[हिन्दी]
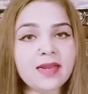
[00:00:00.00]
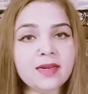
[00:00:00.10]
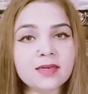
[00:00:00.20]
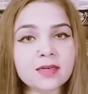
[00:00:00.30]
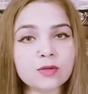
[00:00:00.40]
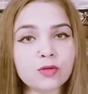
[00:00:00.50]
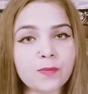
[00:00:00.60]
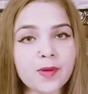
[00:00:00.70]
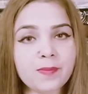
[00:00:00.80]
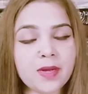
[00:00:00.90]
आईलाइनर के तौर
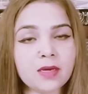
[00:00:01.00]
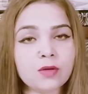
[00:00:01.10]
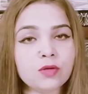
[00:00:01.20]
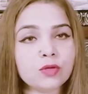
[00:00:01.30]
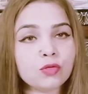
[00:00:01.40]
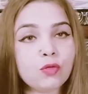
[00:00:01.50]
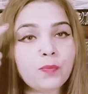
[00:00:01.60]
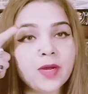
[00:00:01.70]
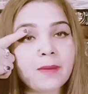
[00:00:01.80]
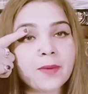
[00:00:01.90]
पे अप्लाई करोगे तो
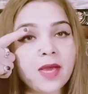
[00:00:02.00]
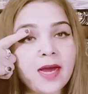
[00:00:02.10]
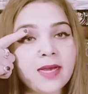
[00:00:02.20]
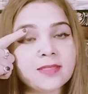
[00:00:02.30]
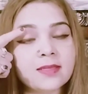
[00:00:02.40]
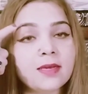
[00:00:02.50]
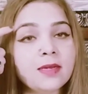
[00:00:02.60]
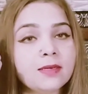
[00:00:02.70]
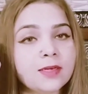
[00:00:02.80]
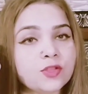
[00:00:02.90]
ऊपर आपकी आईज के
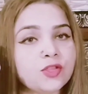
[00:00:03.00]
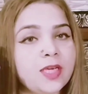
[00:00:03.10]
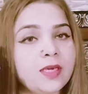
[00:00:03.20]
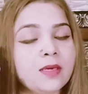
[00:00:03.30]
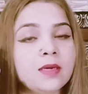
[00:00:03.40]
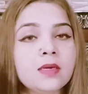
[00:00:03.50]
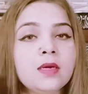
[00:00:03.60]
लग जाएगी